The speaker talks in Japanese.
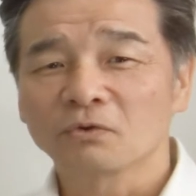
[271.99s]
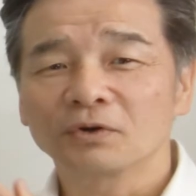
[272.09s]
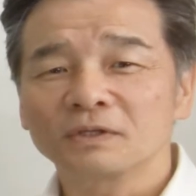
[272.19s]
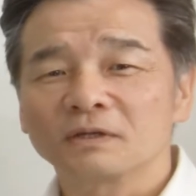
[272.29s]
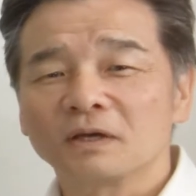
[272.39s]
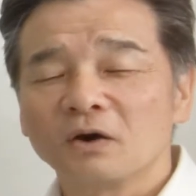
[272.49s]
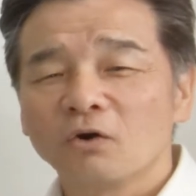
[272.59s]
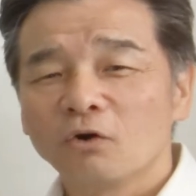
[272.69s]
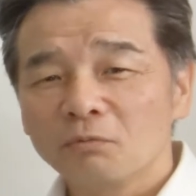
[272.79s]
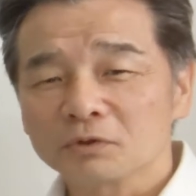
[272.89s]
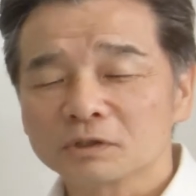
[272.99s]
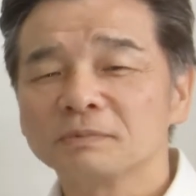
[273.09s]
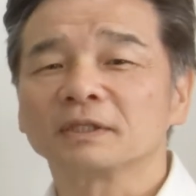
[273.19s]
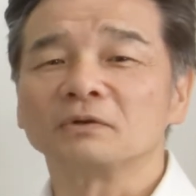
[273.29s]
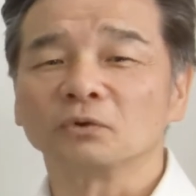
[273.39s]
ここにほぼ
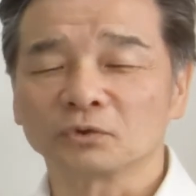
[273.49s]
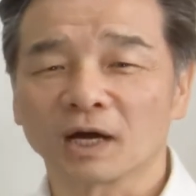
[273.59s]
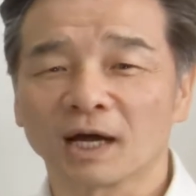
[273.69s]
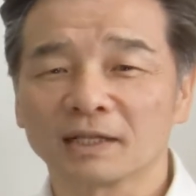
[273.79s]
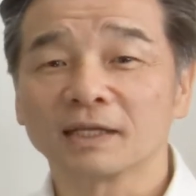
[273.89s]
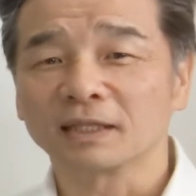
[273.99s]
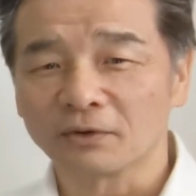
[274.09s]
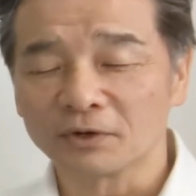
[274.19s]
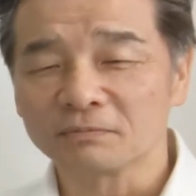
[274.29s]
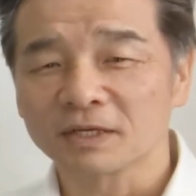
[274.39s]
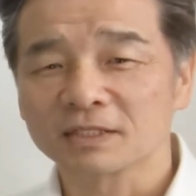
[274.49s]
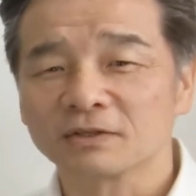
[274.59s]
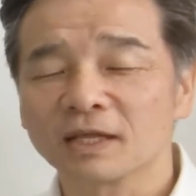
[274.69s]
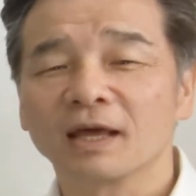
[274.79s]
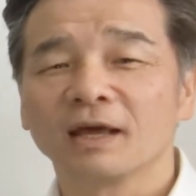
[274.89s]
全てのことが出ております
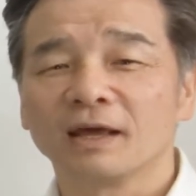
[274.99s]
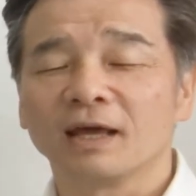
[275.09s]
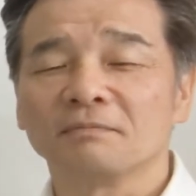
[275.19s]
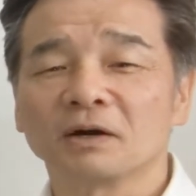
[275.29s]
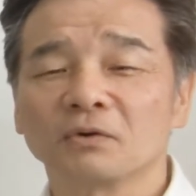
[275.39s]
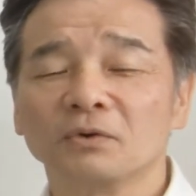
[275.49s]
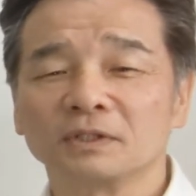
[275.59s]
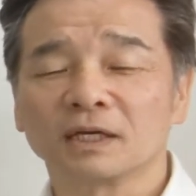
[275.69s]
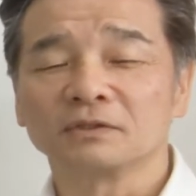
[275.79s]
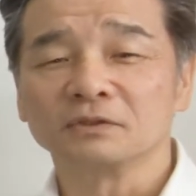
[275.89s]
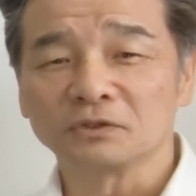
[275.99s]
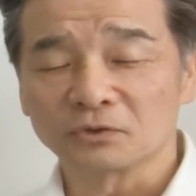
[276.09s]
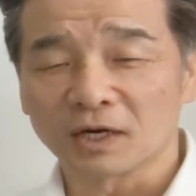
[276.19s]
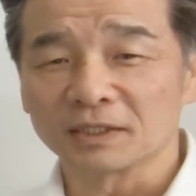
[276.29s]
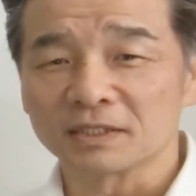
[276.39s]
ので、えー、まこういったったルール
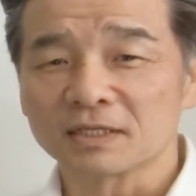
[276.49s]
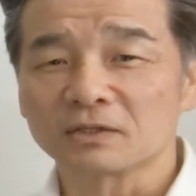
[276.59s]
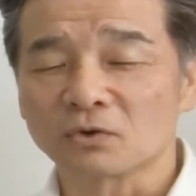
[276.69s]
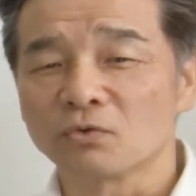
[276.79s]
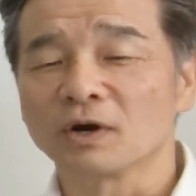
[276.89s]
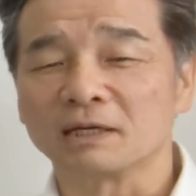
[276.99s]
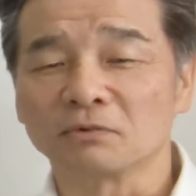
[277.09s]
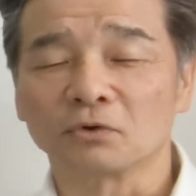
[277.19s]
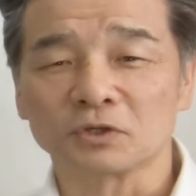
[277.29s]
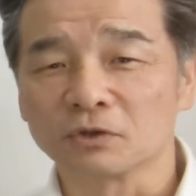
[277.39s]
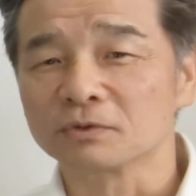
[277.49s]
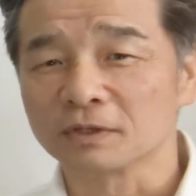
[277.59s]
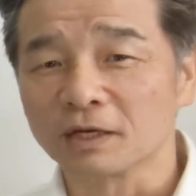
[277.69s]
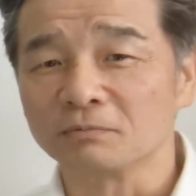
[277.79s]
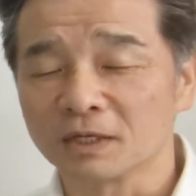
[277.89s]
とかですねその他にもこう気を
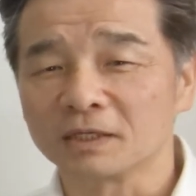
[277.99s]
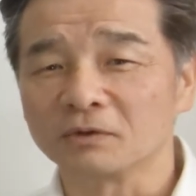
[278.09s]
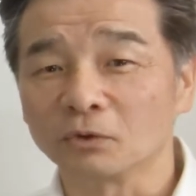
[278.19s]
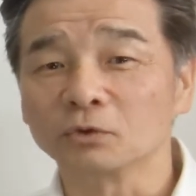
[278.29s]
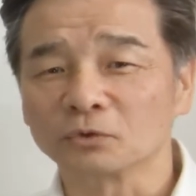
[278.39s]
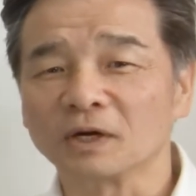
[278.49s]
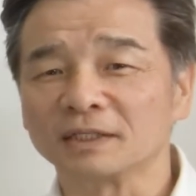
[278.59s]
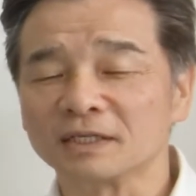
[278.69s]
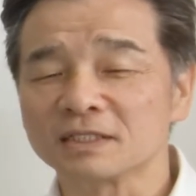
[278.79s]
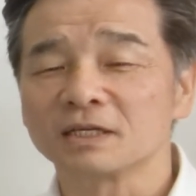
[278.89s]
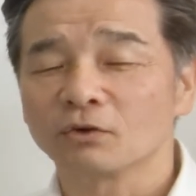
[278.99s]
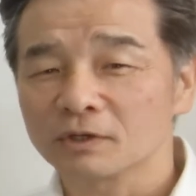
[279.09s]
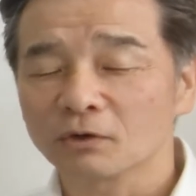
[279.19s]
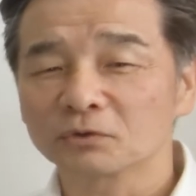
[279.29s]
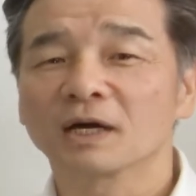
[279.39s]
つけるべきこととかですねいろ
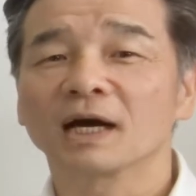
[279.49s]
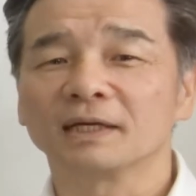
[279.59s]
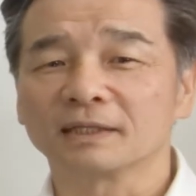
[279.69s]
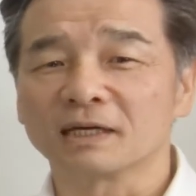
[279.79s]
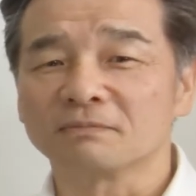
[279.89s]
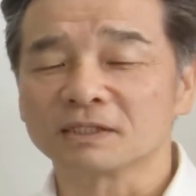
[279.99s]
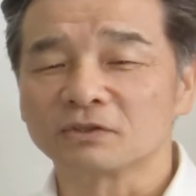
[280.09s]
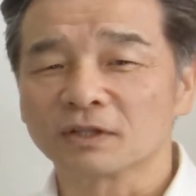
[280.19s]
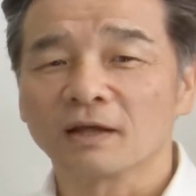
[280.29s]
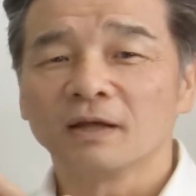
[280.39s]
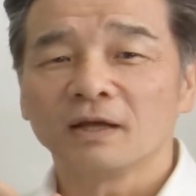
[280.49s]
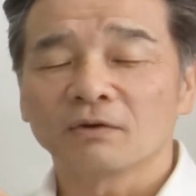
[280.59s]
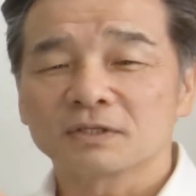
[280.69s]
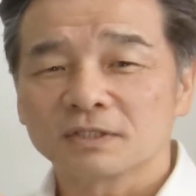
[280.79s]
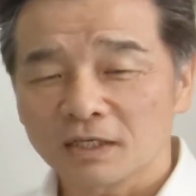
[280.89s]
んなことが書いてありますので
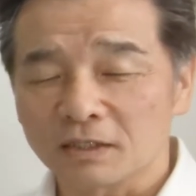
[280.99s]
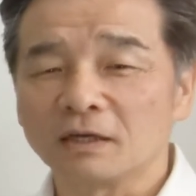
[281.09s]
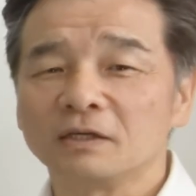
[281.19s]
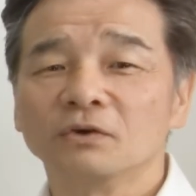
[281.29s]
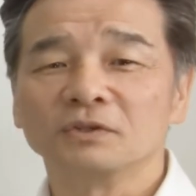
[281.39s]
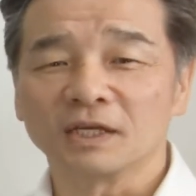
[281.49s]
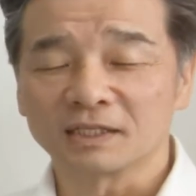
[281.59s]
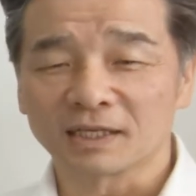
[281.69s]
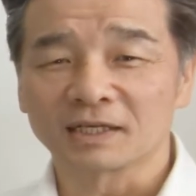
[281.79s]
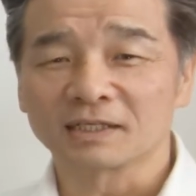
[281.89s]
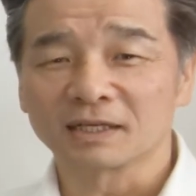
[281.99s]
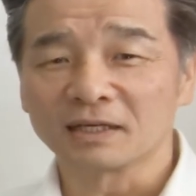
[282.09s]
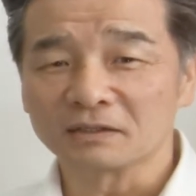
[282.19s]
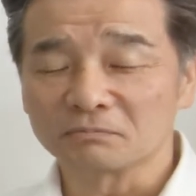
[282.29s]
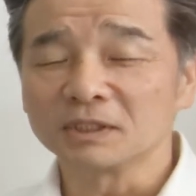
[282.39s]
これぜひ読んでいただき
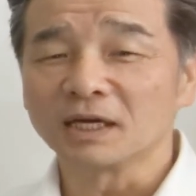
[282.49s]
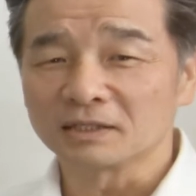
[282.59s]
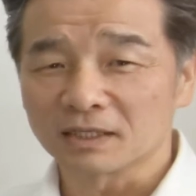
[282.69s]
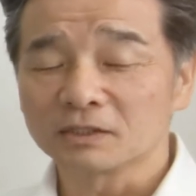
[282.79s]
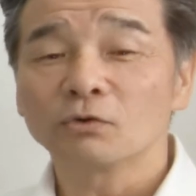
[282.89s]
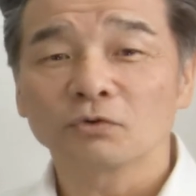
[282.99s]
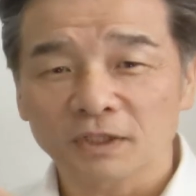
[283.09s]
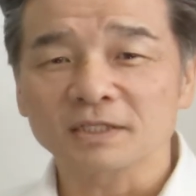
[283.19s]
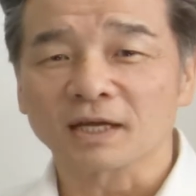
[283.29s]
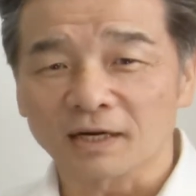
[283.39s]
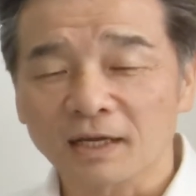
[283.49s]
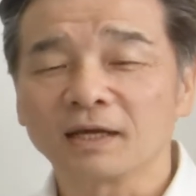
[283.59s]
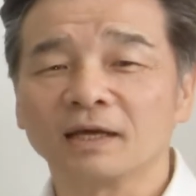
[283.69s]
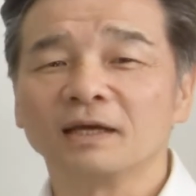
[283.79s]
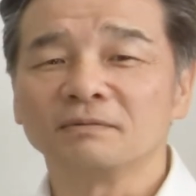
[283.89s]
たい見ていただき日本語ですからね、
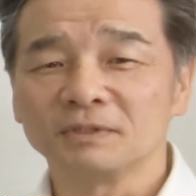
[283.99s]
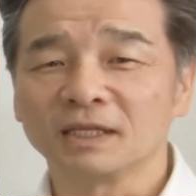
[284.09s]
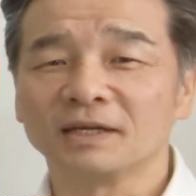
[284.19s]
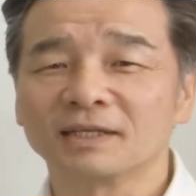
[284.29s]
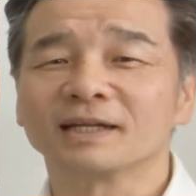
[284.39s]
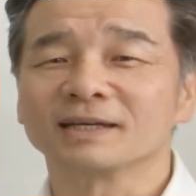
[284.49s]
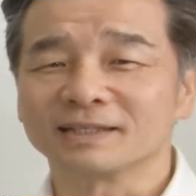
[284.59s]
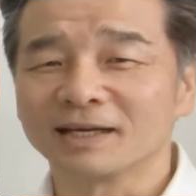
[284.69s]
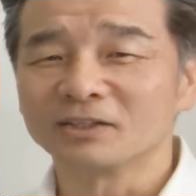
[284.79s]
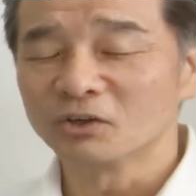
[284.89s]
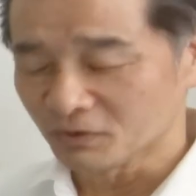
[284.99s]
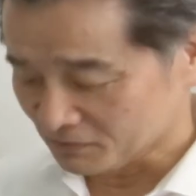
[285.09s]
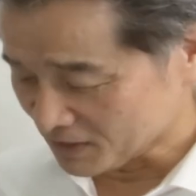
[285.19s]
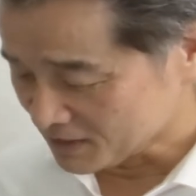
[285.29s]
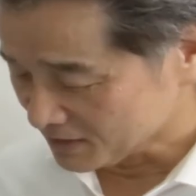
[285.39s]
えー、見ていただきたいと思
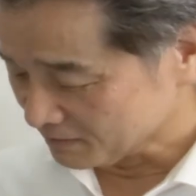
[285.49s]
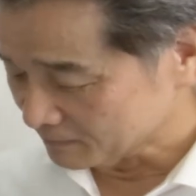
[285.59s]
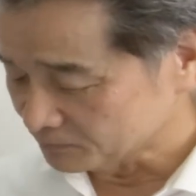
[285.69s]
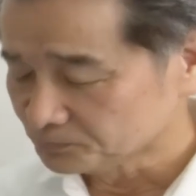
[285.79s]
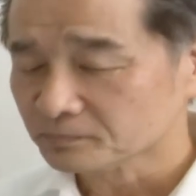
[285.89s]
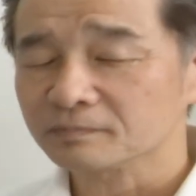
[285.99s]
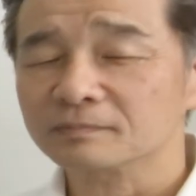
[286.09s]
います。